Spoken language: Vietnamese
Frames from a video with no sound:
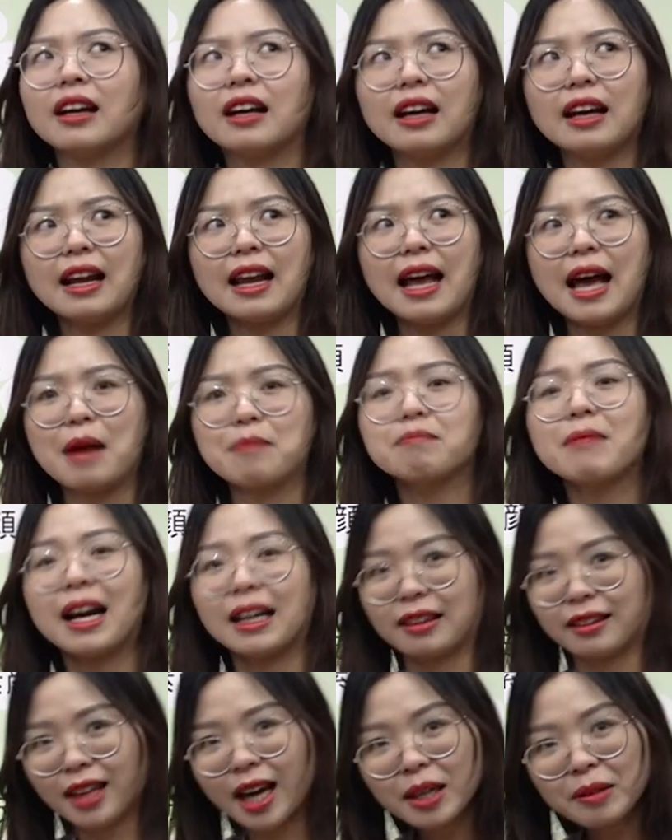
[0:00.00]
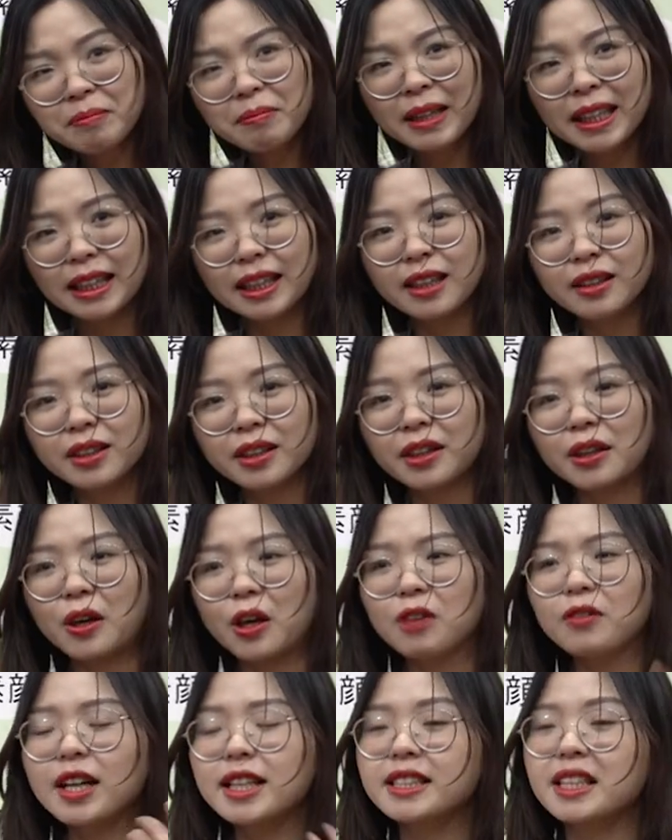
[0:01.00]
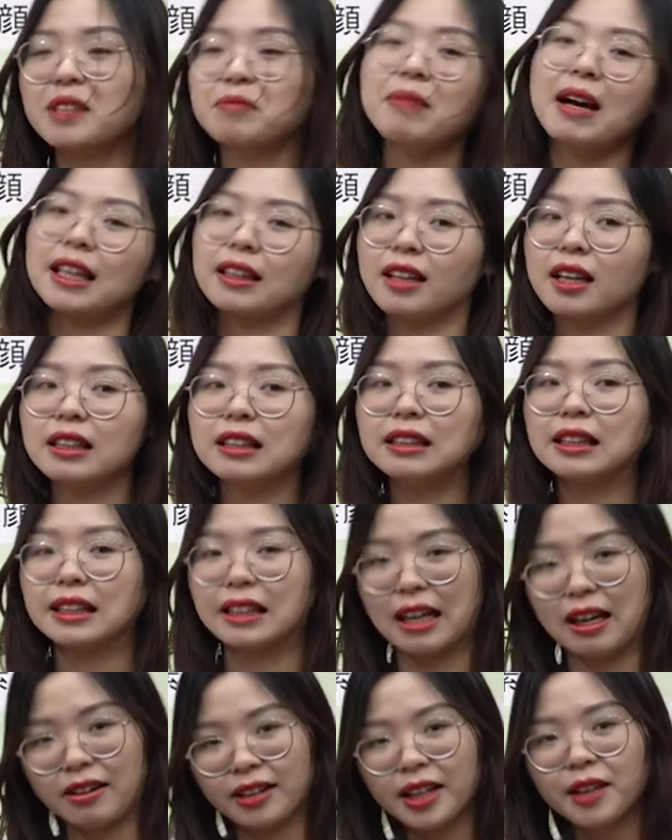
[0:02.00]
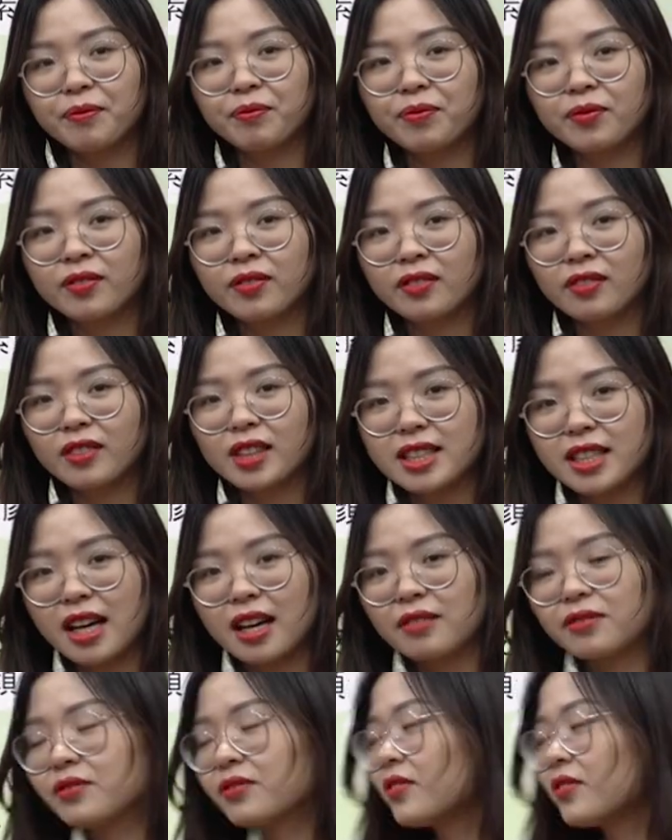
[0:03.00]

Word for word: là bản thân mình nói về chính bản thân người nói được chưa